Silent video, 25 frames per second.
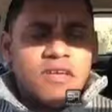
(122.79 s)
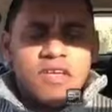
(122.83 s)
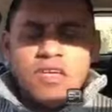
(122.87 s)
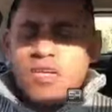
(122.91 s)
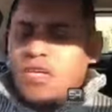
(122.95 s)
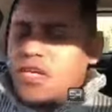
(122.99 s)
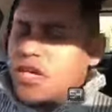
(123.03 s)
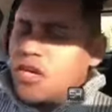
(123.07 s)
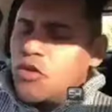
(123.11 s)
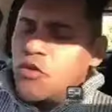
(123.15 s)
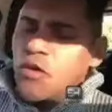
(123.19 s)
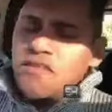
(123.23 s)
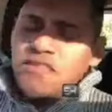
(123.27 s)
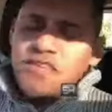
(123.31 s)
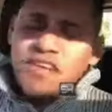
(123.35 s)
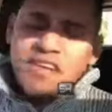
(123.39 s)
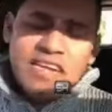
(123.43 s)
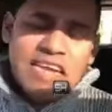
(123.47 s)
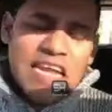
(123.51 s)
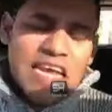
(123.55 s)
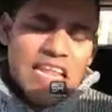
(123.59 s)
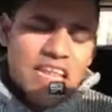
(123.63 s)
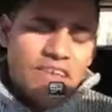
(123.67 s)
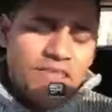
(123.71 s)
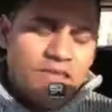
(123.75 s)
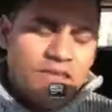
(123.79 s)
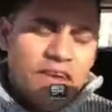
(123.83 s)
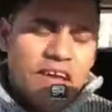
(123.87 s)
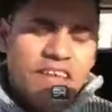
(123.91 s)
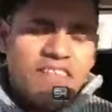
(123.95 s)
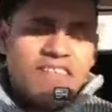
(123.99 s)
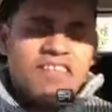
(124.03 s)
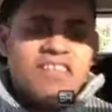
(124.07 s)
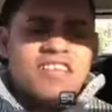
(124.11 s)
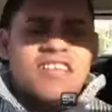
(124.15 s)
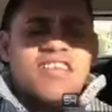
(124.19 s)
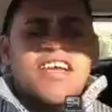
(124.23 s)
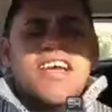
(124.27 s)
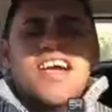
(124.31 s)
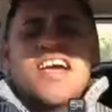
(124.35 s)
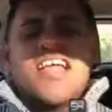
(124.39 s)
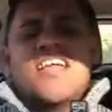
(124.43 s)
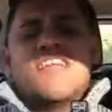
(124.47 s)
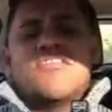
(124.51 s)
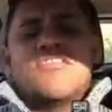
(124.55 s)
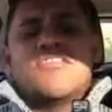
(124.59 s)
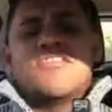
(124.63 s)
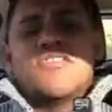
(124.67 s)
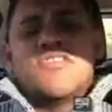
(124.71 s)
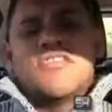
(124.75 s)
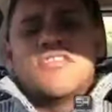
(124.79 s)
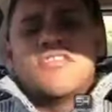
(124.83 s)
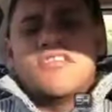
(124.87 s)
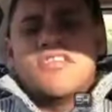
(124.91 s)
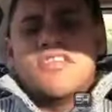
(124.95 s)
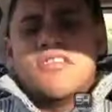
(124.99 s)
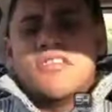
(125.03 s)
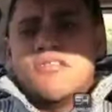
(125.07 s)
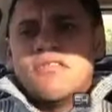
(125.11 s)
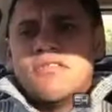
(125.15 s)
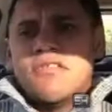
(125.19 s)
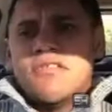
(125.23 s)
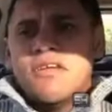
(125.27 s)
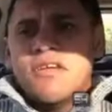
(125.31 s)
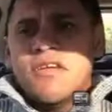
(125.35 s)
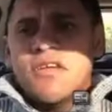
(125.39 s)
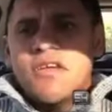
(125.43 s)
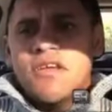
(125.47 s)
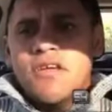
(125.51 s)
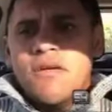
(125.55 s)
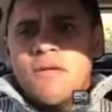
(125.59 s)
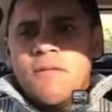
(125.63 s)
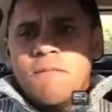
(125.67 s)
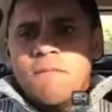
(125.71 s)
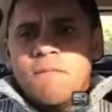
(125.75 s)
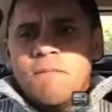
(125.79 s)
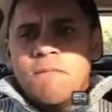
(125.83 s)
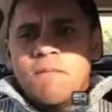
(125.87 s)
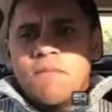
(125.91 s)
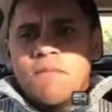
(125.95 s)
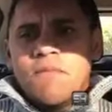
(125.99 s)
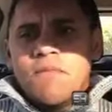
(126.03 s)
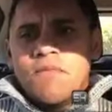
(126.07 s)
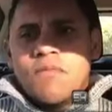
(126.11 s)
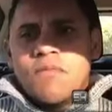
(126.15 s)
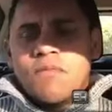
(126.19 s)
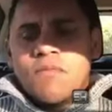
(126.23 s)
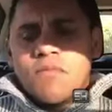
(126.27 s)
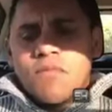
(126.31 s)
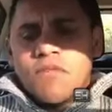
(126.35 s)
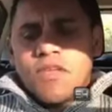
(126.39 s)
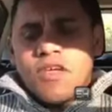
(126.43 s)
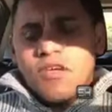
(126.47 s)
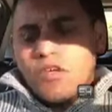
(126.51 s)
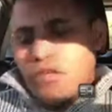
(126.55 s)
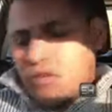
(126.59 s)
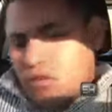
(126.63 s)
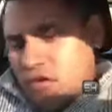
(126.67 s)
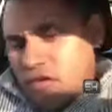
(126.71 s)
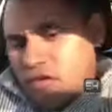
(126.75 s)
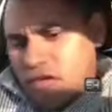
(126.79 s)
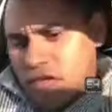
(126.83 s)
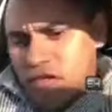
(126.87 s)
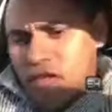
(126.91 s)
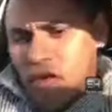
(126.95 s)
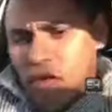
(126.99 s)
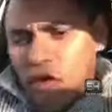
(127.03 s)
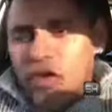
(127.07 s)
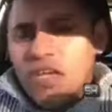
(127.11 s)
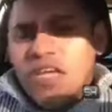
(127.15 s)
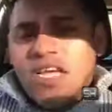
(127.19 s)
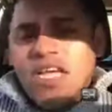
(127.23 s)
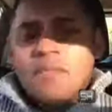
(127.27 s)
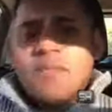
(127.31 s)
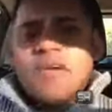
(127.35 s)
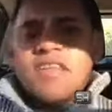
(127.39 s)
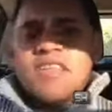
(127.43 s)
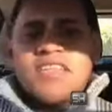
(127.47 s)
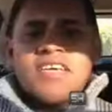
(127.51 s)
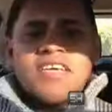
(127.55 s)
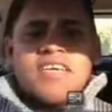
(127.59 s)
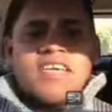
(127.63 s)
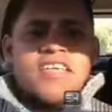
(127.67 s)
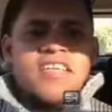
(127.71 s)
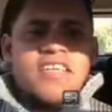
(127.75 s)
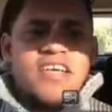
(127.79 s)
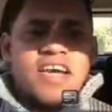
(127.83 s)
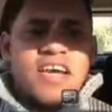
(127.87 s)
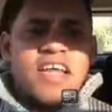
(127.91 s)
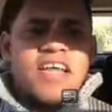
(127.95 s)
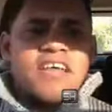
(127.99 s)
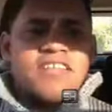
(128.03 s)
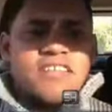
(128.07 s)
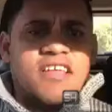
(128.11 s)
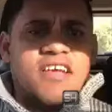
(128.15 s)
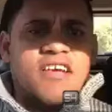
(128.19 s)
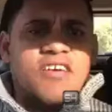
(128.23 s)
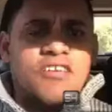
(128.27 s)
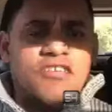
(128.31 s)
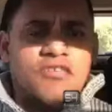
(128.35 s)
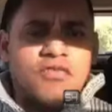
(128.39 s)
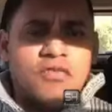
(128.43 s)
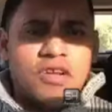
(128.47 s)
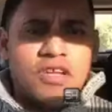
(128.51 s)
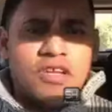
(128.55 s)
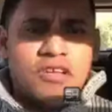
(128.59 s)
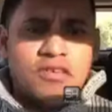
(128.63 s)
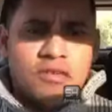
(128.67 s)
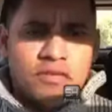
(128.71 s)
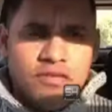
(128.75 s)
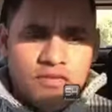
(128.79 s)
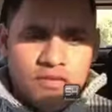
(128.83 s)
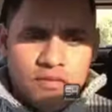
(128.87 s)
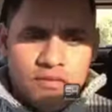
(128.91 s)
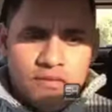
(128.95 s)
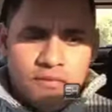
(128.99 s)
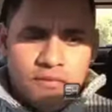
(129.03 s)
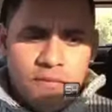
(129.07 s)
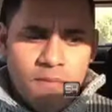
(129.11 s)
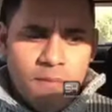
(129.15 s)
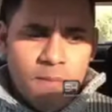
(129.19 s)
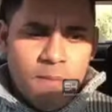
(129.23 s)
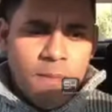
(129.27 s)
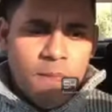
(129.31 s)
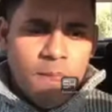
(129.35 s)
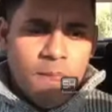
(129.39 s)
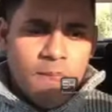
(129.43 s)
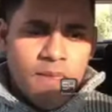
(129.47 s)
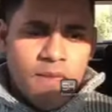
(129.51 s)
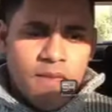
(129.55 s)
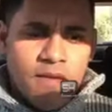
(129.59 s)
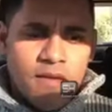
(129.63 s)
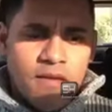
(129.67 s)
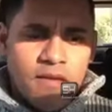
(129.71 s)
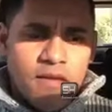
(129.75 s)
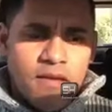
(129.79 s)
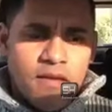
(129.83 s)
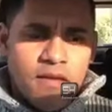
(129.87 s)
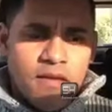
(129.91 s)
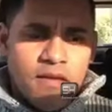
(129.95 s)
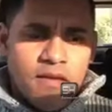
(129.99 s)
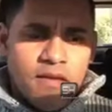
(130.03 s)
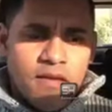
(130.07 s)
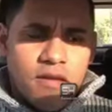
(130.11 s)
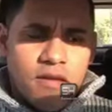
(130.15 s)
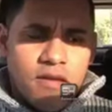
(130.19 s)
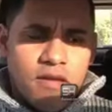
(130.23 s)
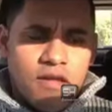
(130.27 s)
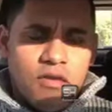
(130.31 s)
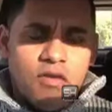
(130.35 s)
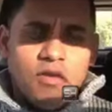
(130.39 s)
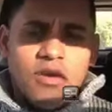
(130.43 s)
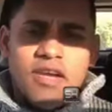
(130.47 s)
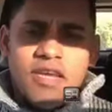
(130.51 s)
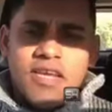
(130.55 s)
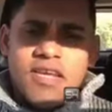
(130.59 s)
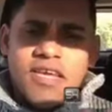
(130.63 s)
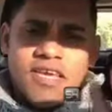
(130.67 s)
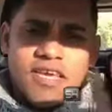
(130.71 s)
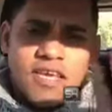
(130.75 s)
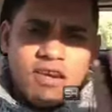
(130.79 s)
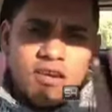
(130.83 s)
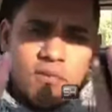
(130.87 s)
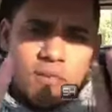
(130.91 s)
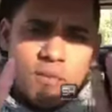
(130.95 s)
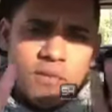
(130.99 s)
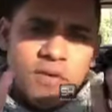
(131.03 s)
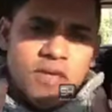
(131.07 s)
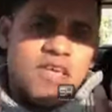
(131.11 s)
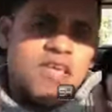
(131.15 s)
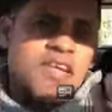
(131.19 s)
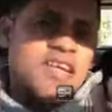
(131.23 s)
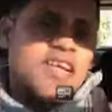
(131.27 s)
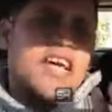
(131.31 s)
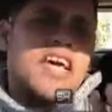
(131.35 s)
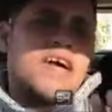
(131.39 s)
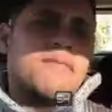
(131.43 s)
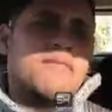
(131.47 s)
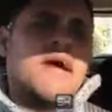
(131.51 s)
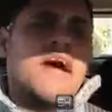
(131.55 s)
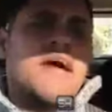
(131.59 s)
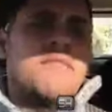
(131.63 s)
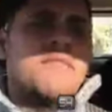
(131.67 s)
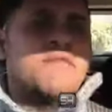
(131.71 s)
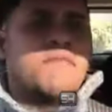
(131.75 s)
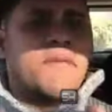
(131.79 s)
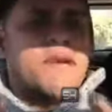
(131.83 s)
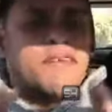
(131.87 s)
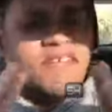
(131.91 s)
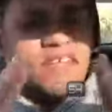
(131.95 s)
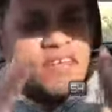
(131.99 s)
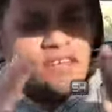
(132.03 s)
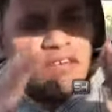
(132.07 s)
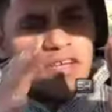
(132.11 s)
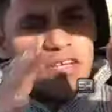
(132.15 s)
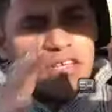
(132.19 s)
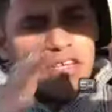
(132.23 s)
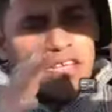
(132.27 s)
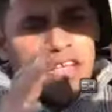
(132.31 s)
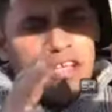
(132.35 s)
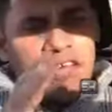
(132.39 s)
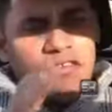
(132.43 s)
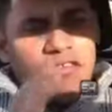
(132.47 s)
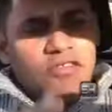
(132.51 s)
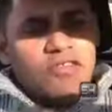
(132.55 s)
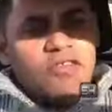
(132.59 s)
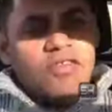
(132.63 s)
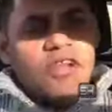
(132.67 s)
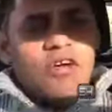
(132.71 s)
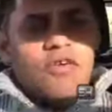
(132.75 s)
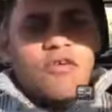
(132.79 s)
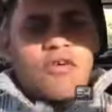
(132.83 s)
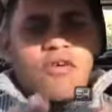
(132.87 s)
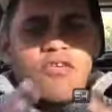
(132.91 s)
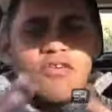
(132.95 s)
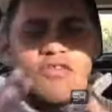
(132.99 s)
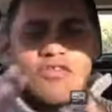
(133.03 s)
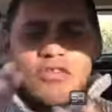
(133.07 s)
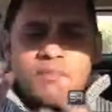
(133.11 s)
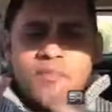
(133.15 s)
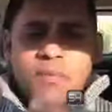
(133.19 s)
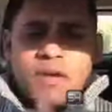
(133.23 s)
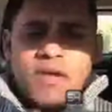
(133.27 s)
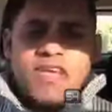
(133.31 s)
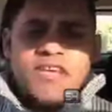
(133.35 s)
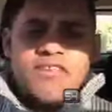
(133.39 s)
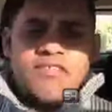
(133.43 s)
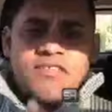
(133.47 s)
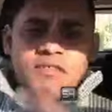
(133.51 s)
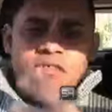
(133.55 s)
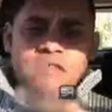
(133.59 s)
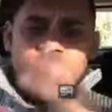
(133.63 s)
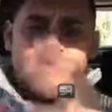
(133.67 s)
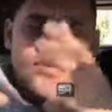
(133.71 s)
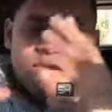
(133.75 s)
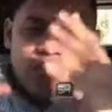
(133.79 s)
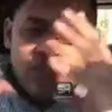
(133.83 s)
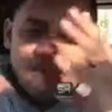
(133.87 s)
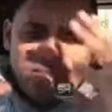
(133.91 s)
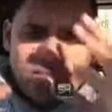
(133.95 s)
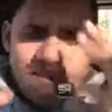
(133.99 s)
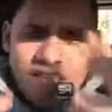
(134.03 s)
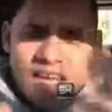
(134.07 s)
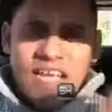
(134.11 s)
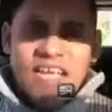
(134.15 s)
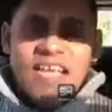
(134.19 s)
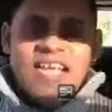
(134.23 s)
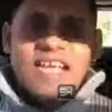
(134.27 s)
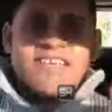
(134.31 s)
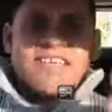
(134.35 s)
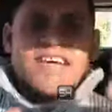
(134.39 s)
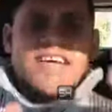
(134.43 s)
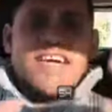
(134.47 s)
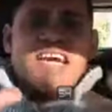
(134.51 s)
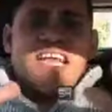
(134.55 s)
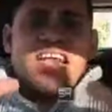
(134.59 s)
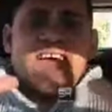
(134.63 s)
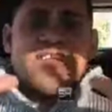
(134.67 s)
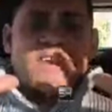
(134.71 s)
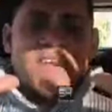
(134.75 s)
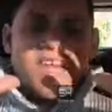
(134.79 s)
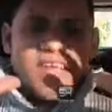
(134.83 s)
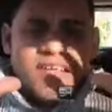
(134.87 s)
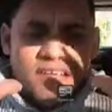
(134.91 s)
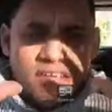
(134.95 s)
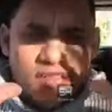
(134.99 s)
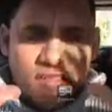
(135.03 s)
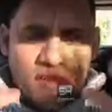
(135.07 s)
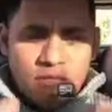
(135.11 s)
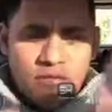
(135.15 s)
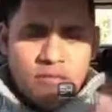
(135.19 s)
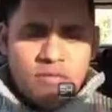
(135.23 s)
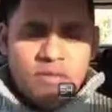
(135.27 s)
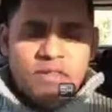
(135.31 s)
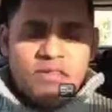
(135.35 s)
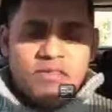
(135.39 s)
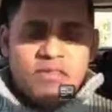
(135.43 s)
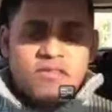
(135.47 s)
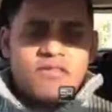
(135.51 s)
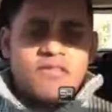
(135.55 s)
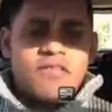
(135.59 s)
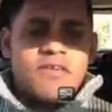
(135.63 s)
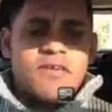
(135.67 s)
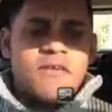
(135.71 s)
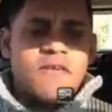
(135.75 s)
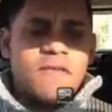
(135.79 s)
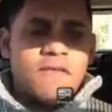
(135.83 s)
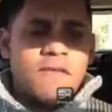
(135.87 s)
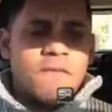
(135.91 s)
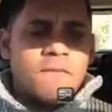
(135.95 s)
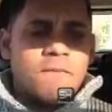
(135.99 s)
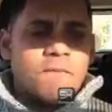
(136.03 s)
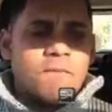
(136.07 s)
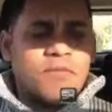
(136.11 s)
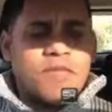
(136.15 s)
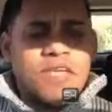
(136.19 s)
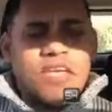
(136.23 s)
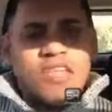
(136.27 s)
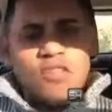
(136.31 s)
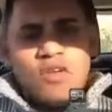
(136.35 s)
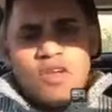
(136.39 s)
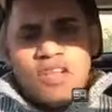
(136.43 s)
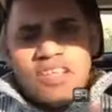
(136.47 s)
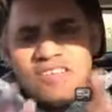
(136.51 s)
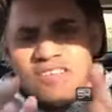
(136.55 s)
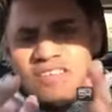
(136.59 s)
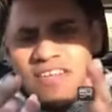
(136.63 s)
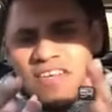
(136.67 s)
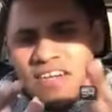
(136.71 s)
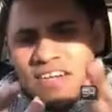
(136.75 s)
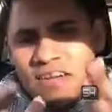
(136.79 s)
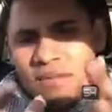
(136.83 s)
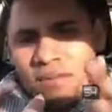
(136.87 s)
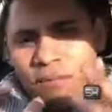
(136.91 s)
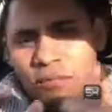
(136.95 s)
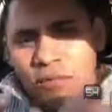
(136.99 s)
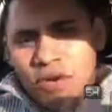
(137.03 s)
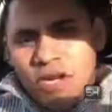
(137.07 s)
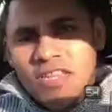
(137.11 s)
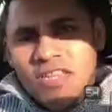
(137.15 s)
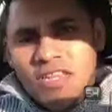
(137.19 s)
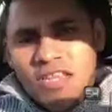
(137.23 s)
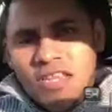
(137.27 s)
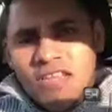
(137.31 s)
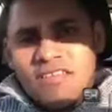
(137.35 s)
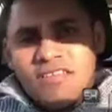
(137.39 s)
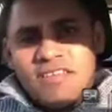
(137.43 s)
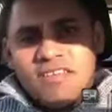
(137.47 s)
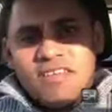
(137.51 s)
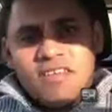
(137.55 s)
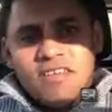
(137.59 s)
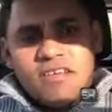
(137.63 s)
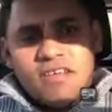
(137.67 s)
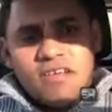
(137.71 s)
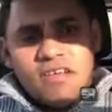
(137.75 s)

y que no va a ser nada fácil llegar a nuestro destino. Que nuestro destino lógicamente es que llegar a Estados Unidos. Lo que les quiero pedir nada más a mis paisanos que están en Honduras o en otro país o los que están en esa caravana en estos momentos, que no les cierren puertas